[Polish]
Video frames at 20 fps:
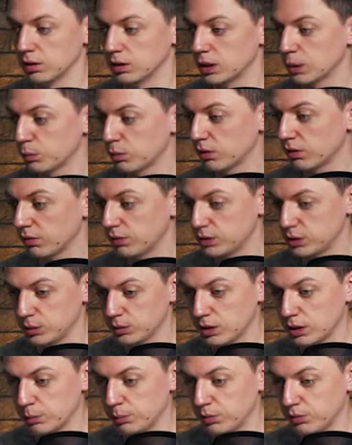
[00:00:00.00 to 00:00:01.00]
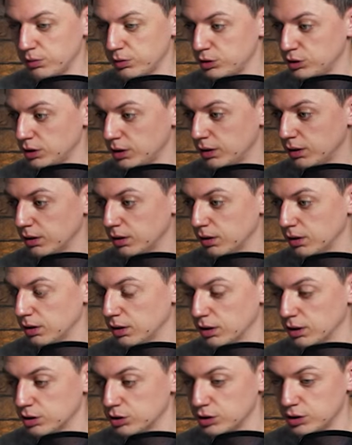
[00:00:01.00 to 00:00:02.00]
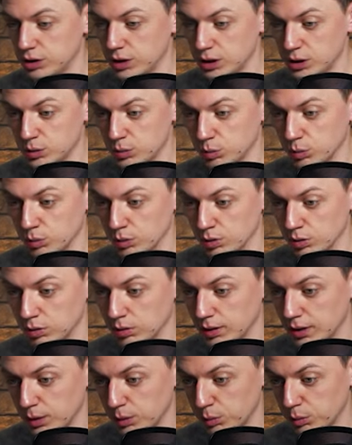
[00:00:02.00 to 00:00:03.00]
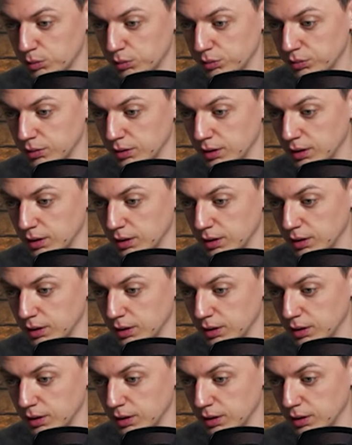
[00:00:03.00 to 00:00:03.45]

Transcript: darmowa wysyłka powyżej e, 30 dolarów,